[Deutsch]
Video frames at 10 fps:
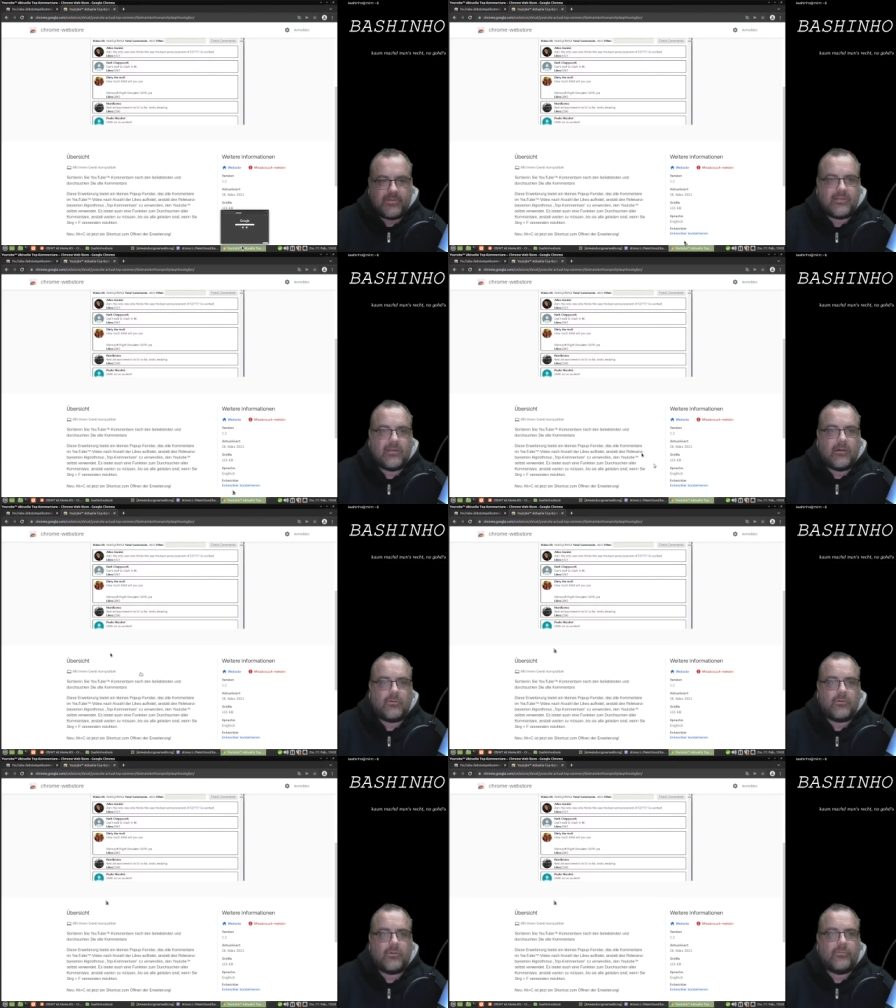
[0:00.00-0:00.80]
hier auch
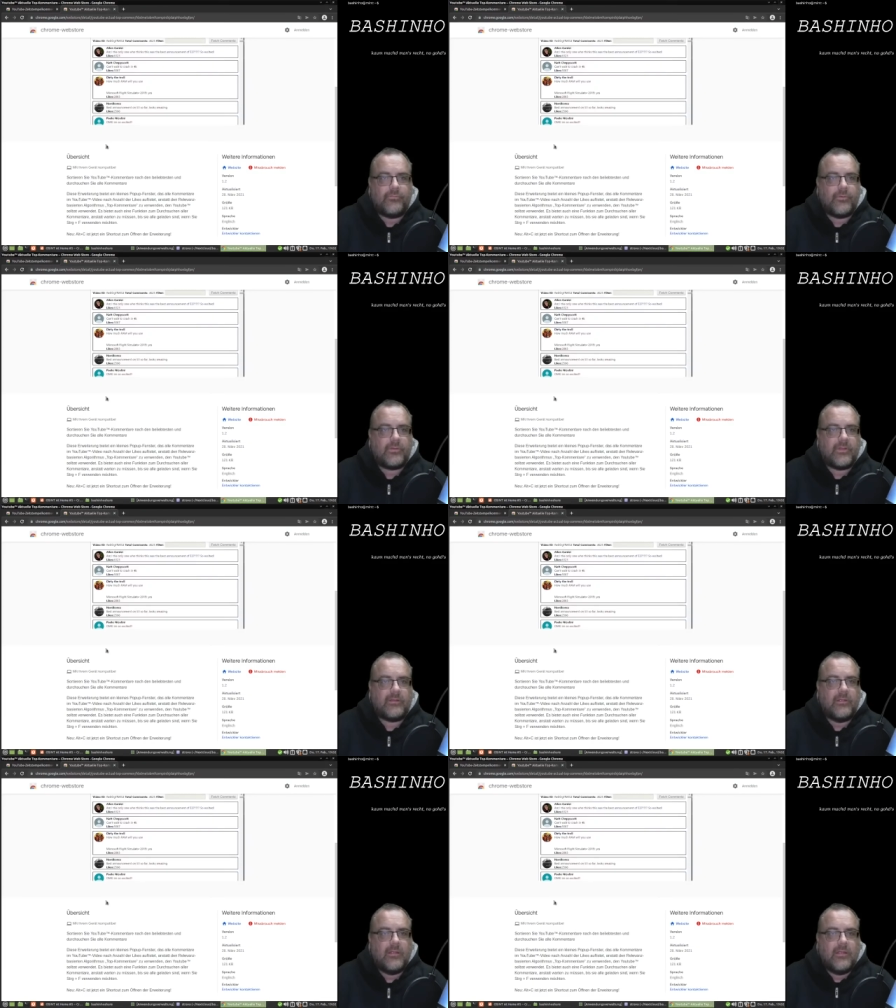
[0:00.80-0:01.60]
noch für den
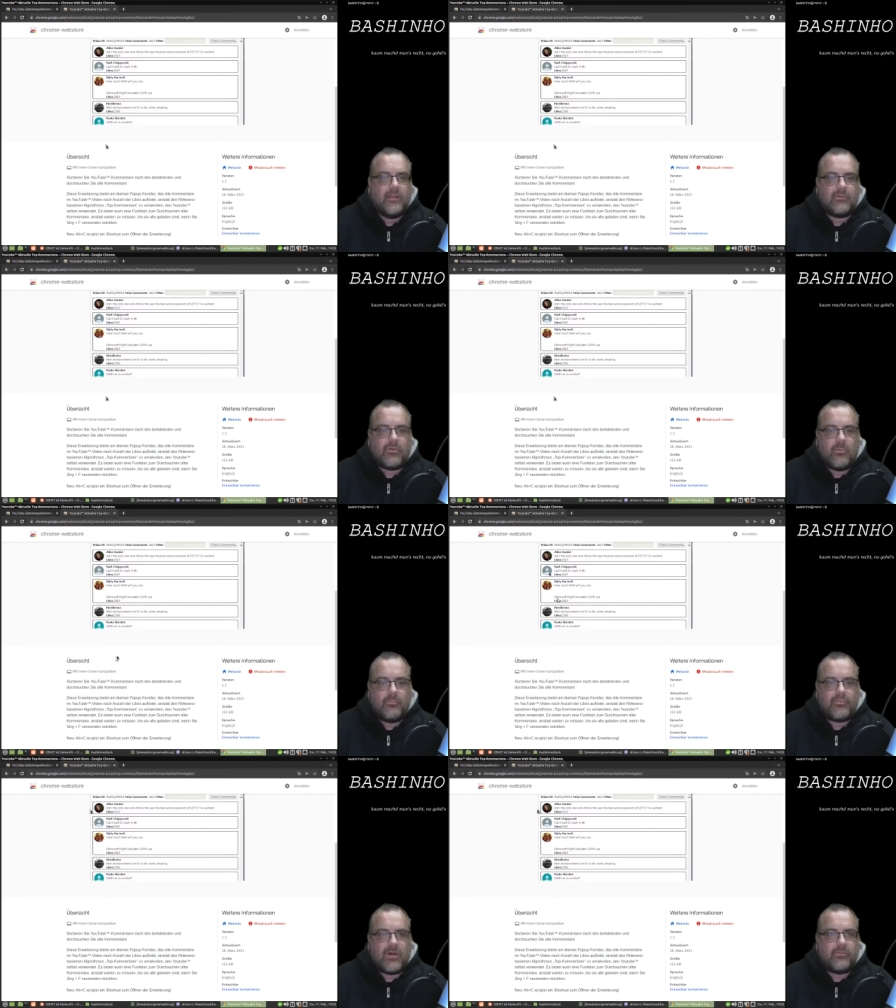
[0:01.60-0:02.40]
Chrome
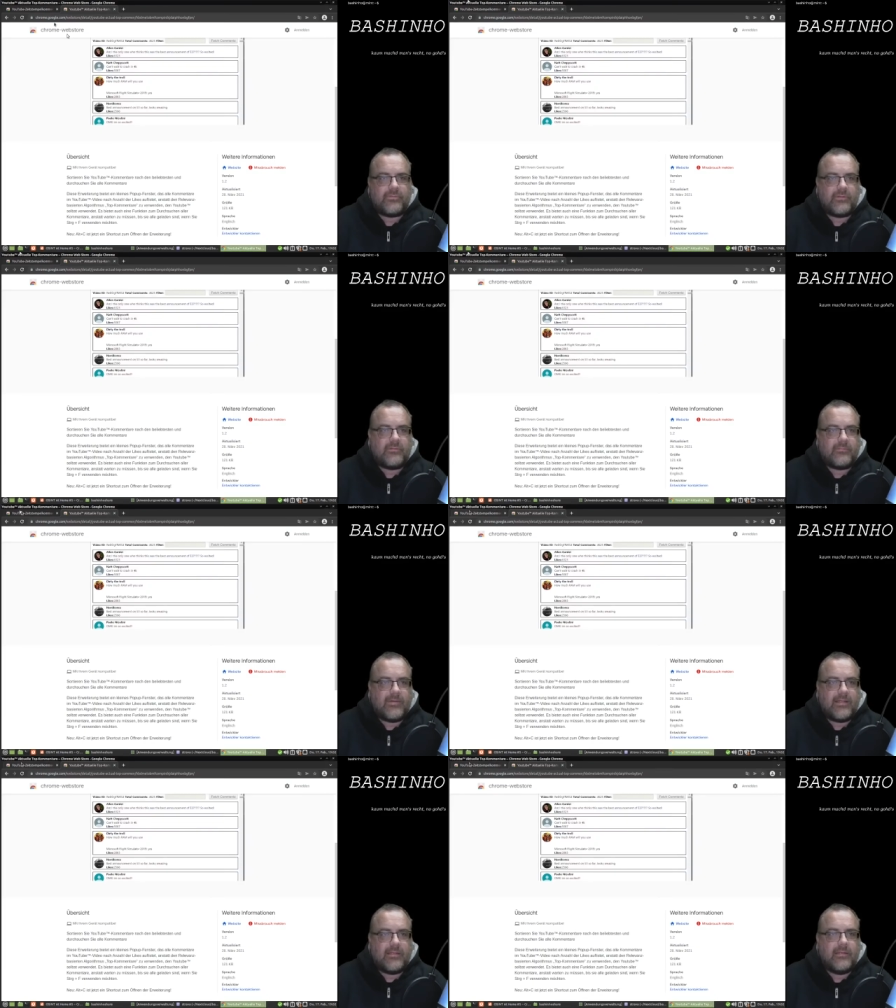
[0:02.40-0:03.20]
Browser
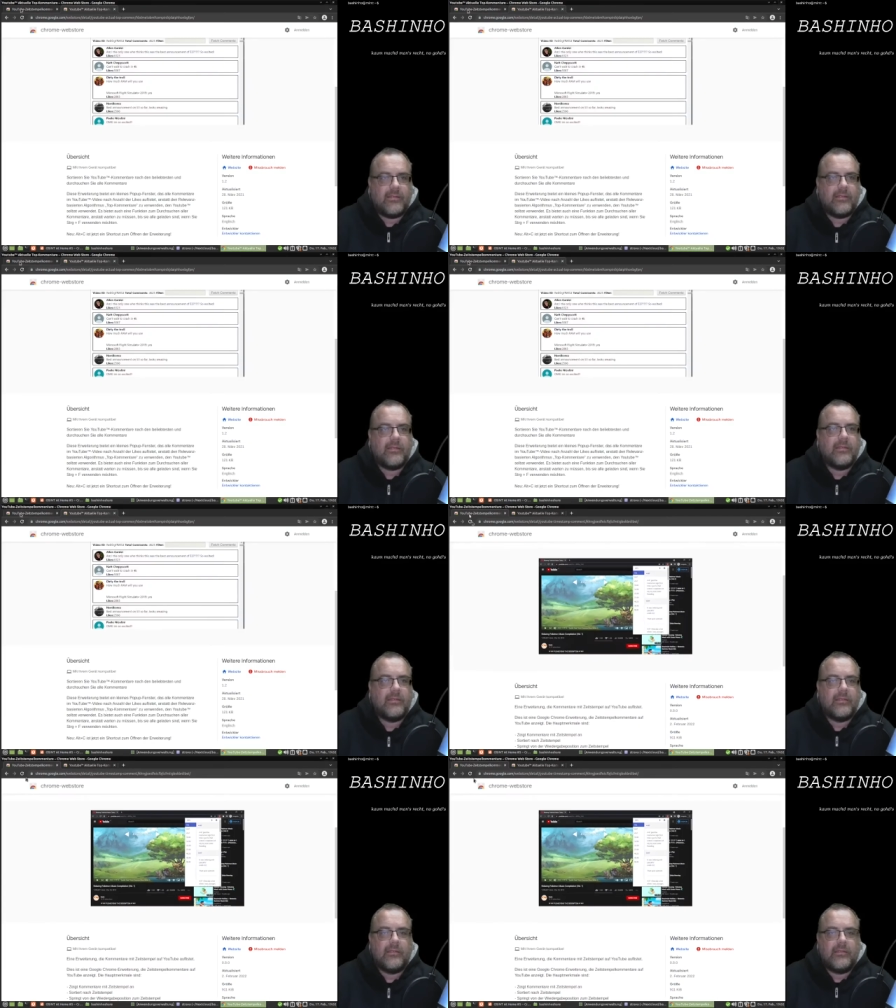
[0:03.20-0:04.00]
zwei
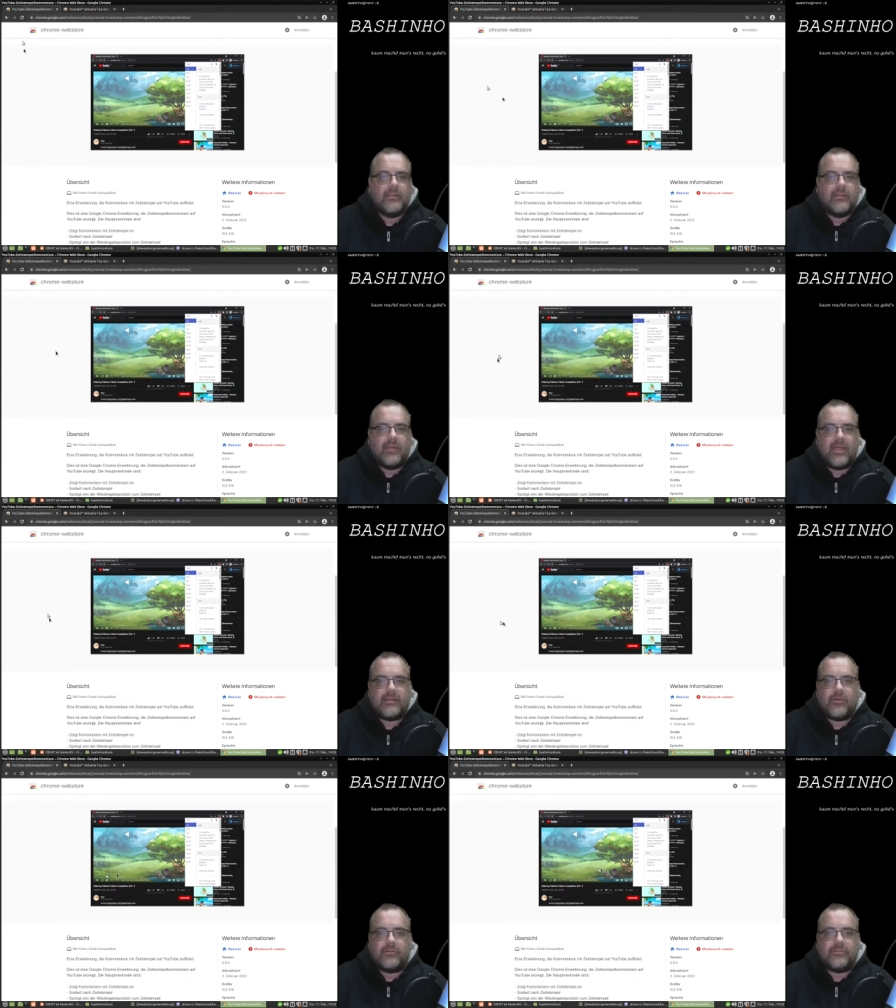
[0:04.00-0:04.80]

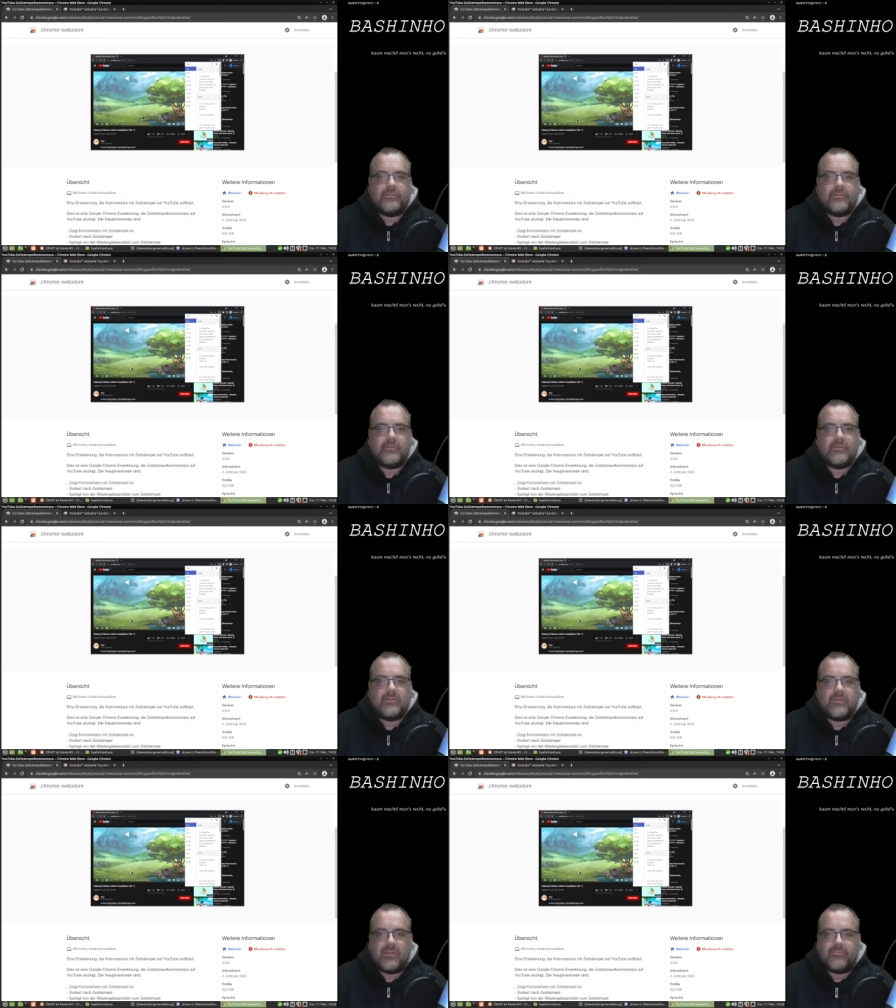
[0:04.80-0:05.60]
Add-ons,
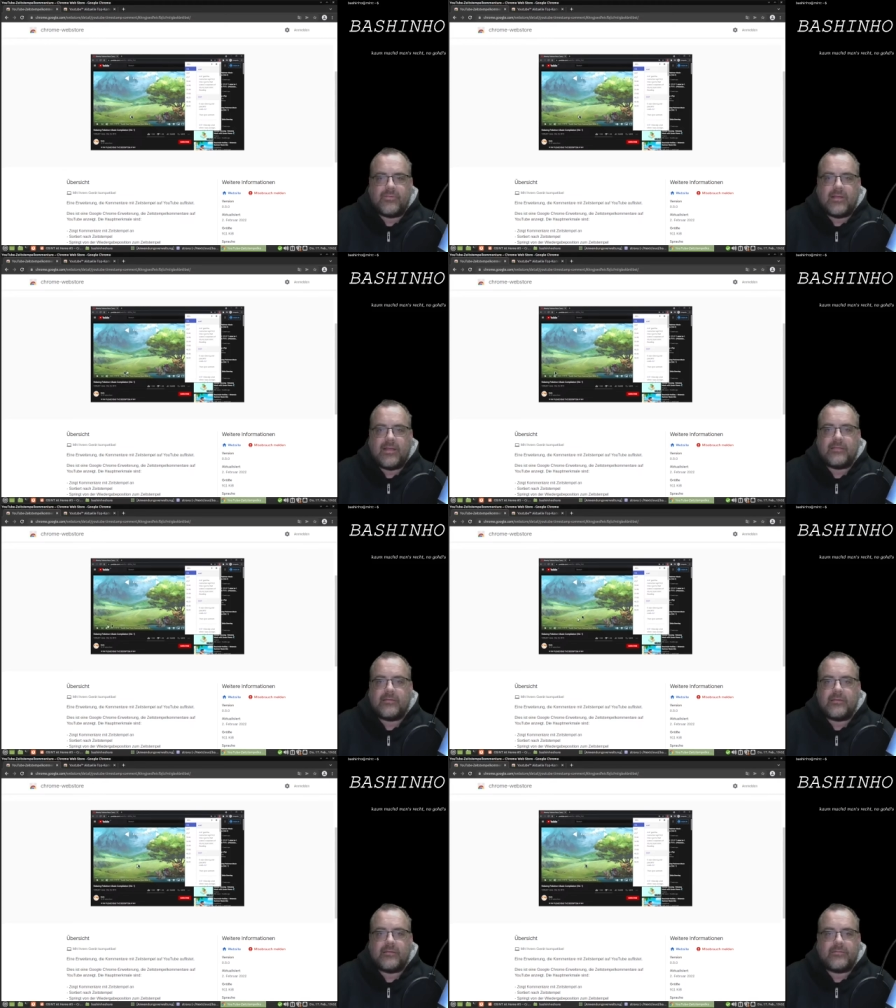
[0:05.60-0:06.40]
die vielleicht
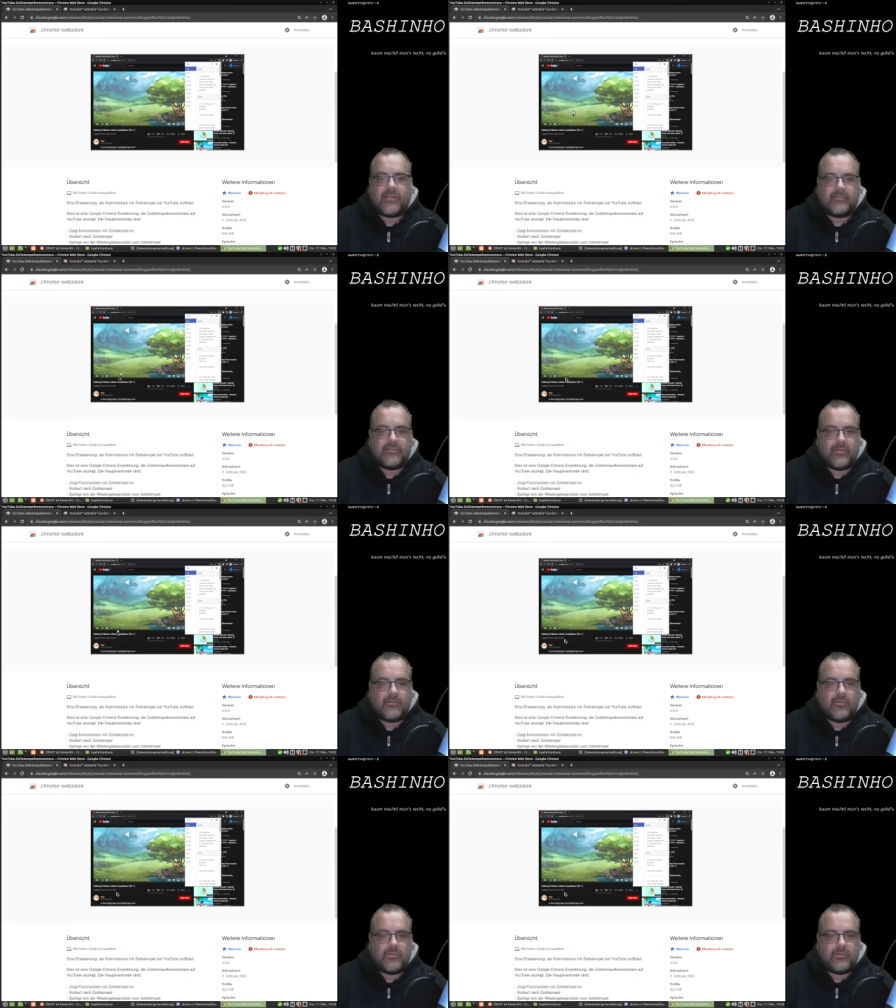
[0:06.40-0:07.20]
interessant sein
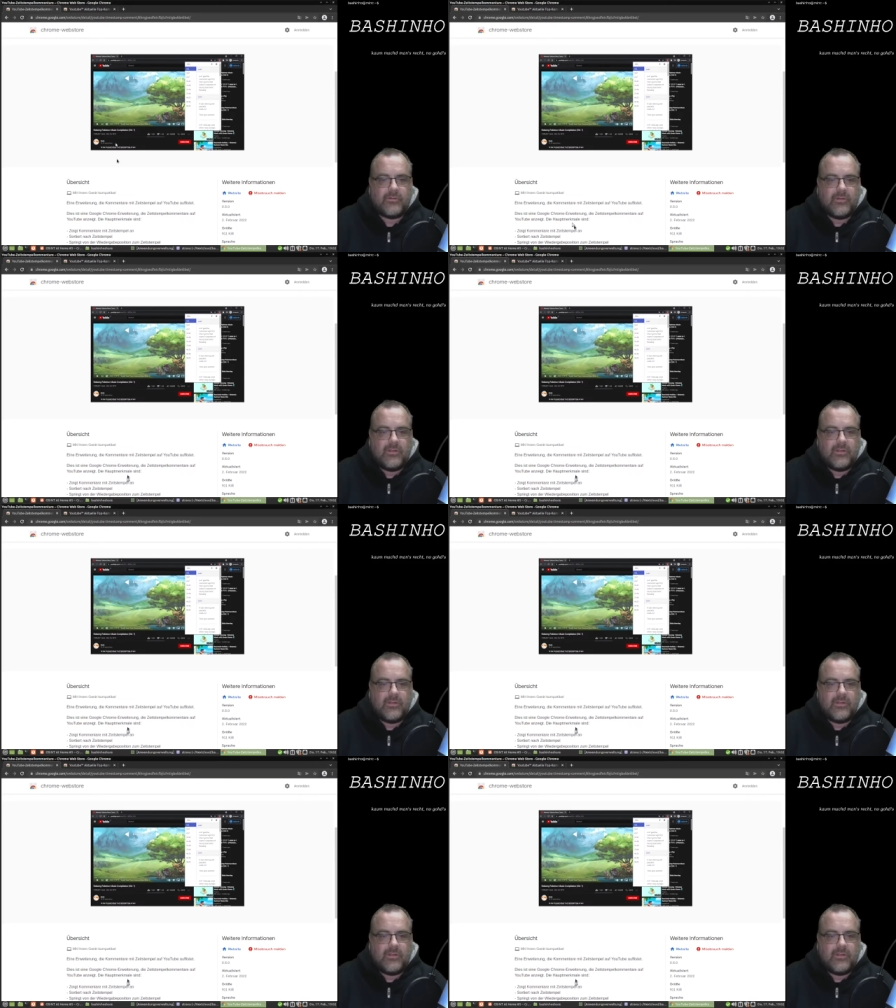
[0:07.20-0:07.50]
können.